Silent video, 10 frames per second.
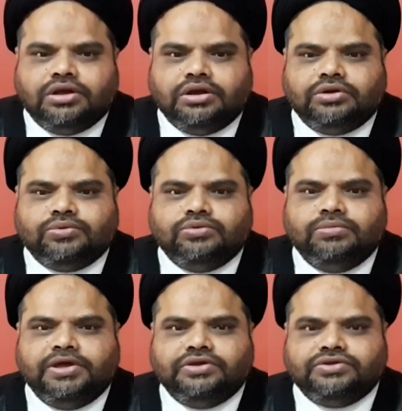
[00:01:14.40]
अगर
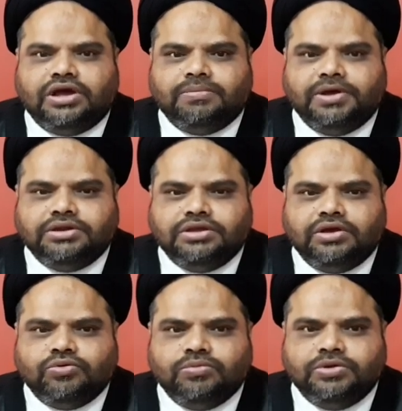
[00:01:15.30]
खुतब
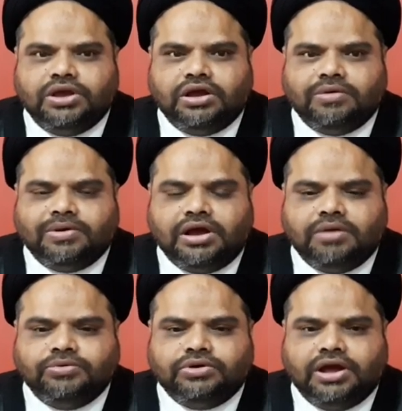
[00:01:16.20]
शाबानिया को भी अगर
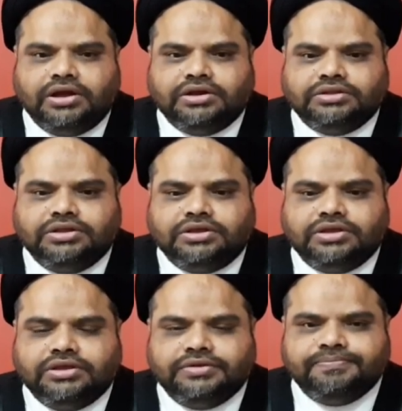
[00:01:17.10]
आप उठा कर
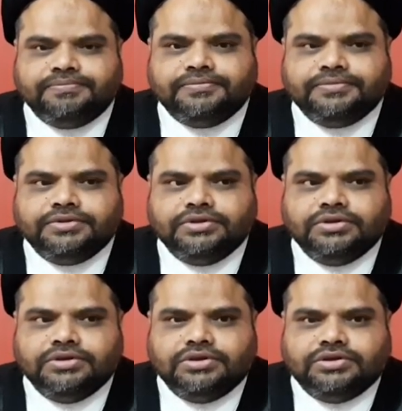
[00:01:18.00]
देखें
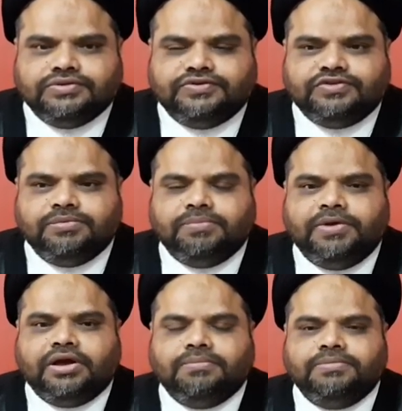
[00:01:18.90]
जिसमें
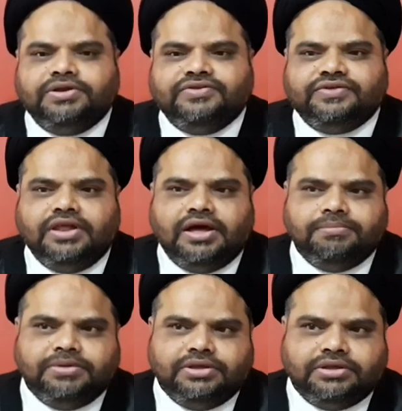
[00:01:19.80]
पैगंबर
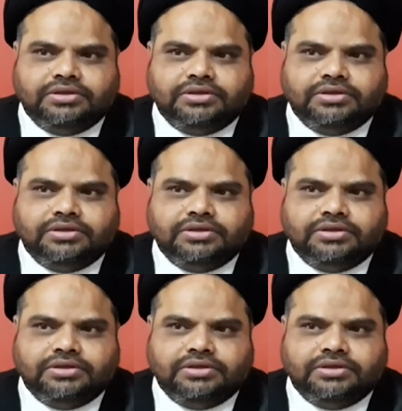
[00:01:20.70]
इस्लाम ने